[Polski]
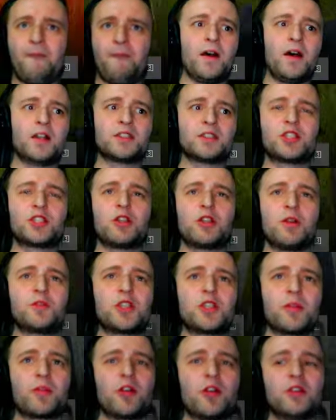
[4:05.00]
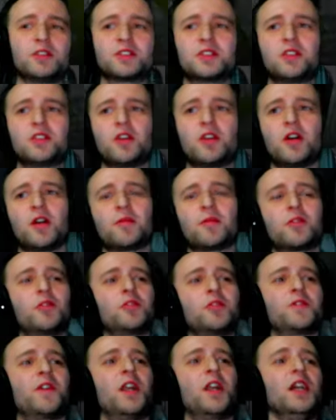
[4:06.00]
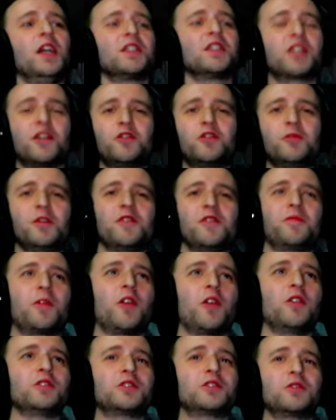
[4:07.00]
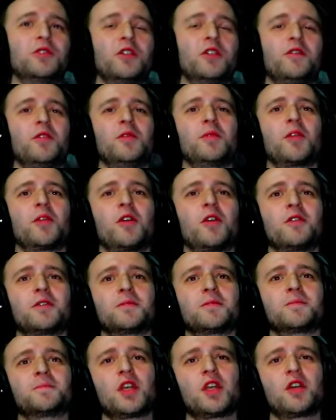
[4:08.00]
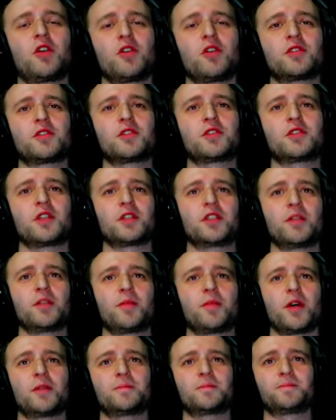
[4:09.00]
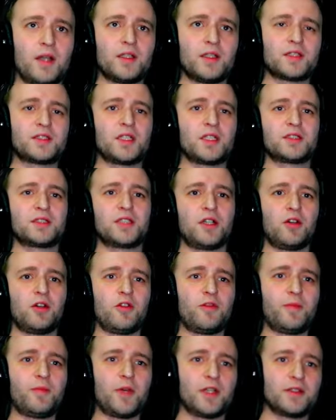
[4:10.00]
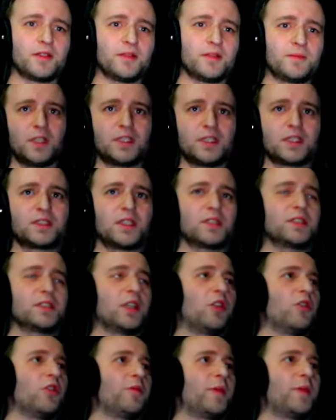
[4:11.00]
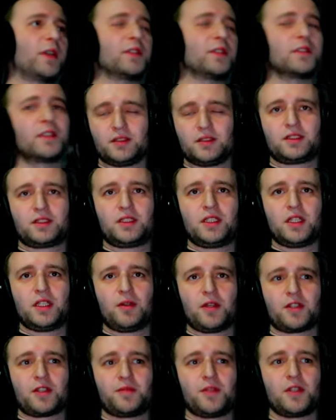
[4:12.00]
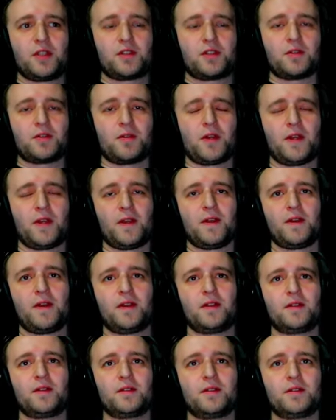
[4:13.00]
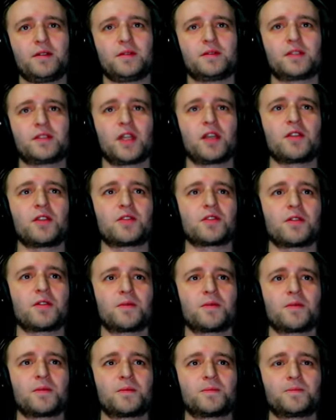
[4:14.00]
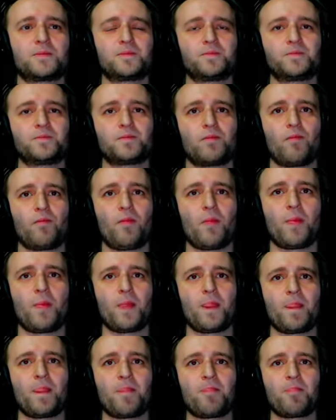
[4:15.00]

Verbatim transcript: A, mi się broń, zginąłem. Kuźwa, trafił mnie w broń, zrujnował mi broń. Trzech gości, trzech typa. Anastazja Hoffman, Anastazja Hoffman zginęła śmiercią. Tragiczną. Nie widzę.